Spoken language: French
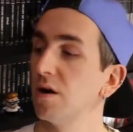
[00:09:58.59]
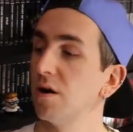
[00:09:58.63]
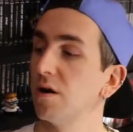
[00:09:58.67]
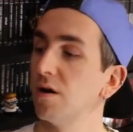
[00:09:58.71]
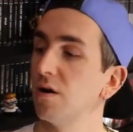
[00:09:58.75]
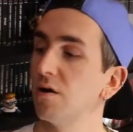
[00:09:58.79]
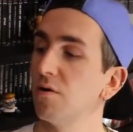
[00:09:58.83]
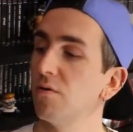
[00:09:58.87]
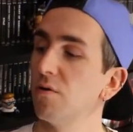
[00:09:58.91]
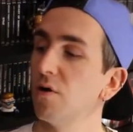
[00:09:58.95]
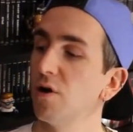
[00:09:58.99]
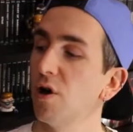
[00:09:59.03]

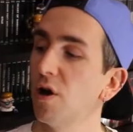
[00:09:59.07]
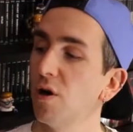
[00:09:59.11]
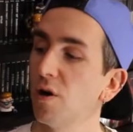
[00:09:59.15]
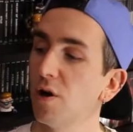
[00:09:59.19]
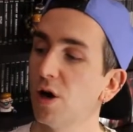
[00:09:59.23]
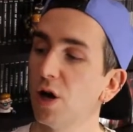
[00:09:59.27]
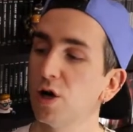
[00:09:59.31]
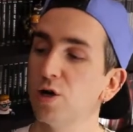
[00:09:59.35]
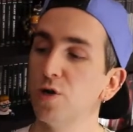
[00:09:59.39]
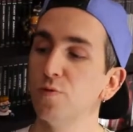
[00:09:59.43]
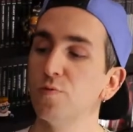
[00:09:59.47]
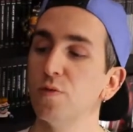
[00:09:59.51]
Euh,
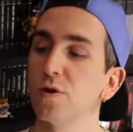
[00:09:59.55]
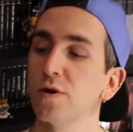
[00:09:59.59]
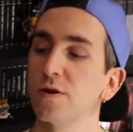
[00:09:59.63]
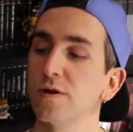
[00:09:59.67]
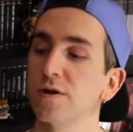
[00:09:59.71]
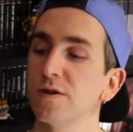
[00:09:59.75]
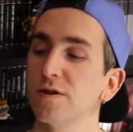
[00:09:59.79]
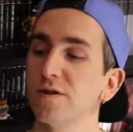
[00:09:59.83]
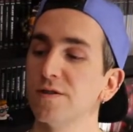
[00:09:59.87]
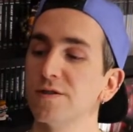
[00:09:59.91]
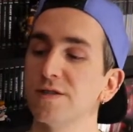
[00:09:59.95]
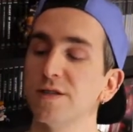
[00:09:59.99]
voilà, à
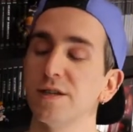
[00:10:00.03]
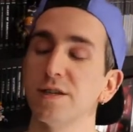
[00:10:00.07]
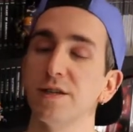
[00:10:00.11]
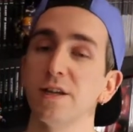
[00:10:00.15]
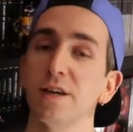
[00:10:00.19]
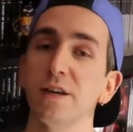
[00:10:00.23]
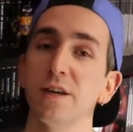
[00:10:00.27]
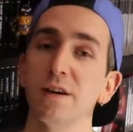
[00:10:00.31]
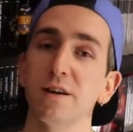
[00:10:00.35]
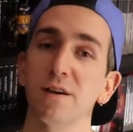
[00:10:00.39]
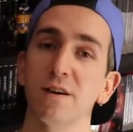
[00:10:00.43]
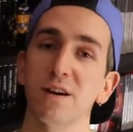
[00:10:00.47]
l'époque euh,
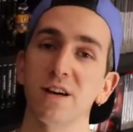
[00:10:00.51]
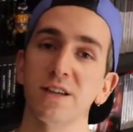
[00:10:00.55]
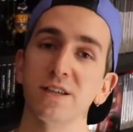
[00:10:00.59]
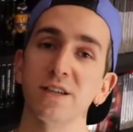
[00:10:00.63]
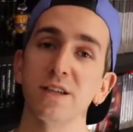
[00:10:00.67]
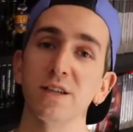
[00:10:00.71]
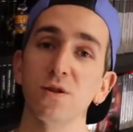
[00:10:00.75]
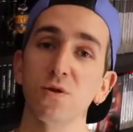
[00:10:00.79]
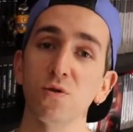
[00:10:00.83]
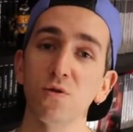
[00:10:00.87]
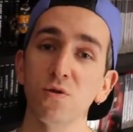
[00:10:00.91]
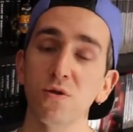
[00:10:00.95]
c'était
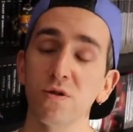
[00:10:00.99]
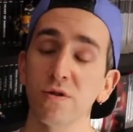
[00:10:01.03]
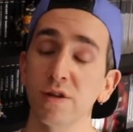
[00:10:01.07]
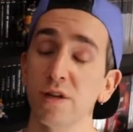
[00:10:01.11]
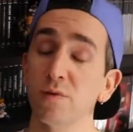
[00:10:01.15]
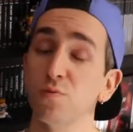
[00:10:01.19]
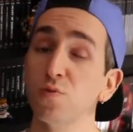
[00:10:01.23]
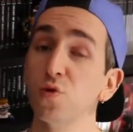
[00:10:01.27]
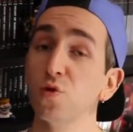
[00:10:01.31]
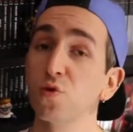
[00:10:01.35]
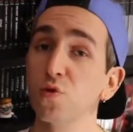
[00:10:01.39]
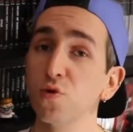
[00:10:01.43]
assez drôle, on
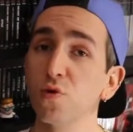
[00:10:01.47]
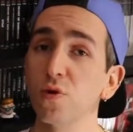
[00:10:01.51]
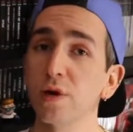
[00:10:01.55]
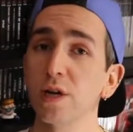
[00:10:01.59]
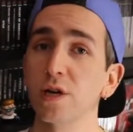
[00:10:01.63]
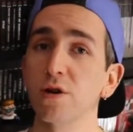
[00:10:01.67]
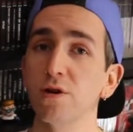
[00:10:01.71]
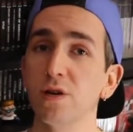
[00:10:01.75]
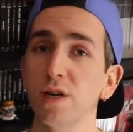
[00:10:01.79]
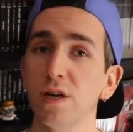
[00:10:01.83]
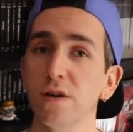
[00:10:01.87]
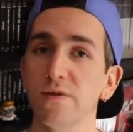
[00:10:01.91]
a beaucoup
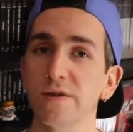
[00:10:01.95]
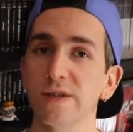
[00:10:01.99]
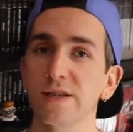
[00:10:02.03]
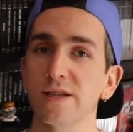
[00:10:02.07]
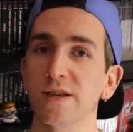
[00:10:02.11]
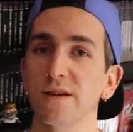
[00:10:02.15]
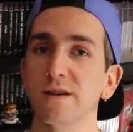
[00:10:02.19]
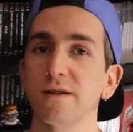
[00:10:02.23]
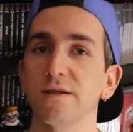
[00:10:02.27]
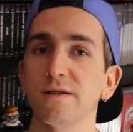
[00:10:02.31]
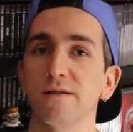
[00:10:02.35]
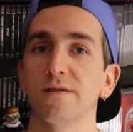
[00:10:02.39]
rigolé avec
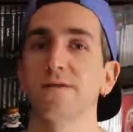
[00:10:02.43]
ça.